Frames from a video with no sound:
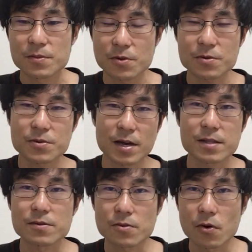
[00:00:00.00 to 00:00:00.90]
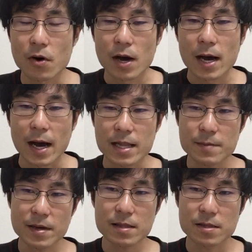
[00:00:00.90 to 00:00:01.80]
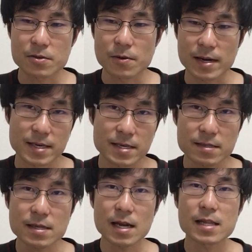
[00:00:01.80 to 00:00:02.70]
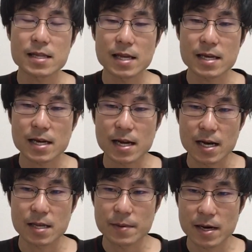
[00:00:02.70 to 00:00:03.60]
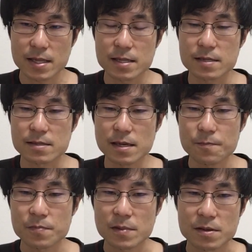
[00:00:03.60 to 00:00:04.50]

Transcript: どういうことかっていうと穴場っていうのは気づかれてないから穴場なんですね